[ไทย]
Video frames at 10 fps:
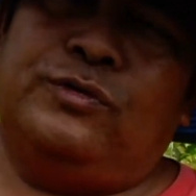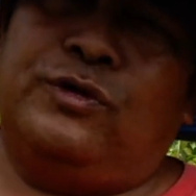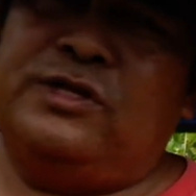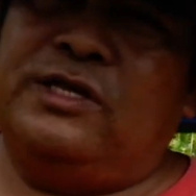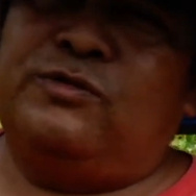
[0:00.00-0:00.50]
ต
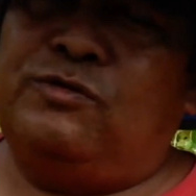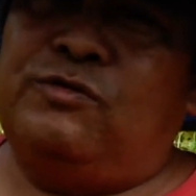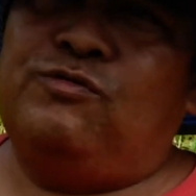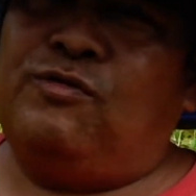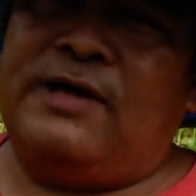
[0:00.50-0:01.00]
อนนี้
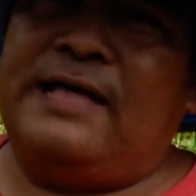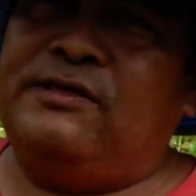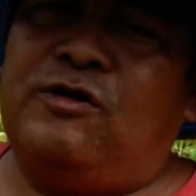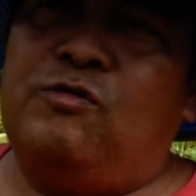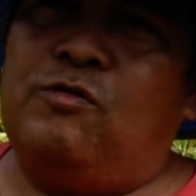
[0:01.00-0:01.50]
ลูกลูกค้า
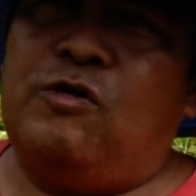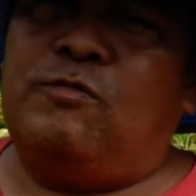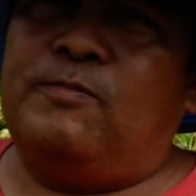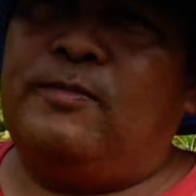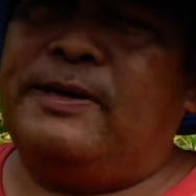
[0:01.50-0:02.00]
ที่เขาเขา
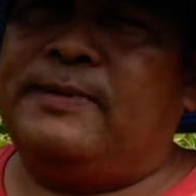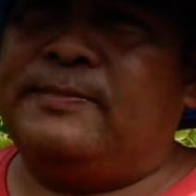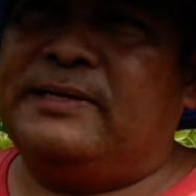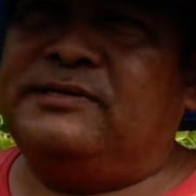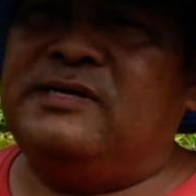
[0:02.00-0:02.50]
มามา
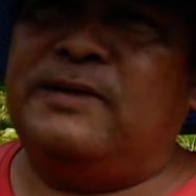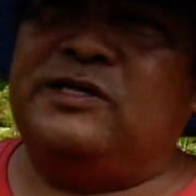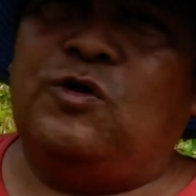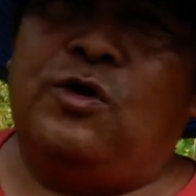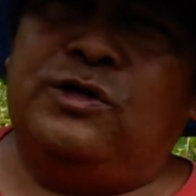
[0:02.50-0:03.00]
มาซื้อมา
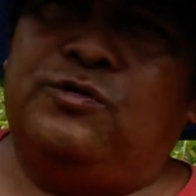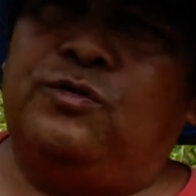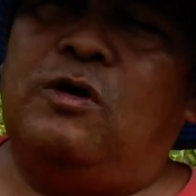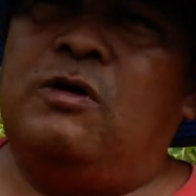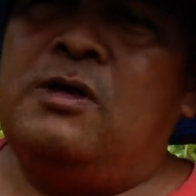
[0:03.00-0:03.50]
จองกันอยู่
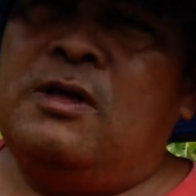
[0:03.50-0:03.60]
ก็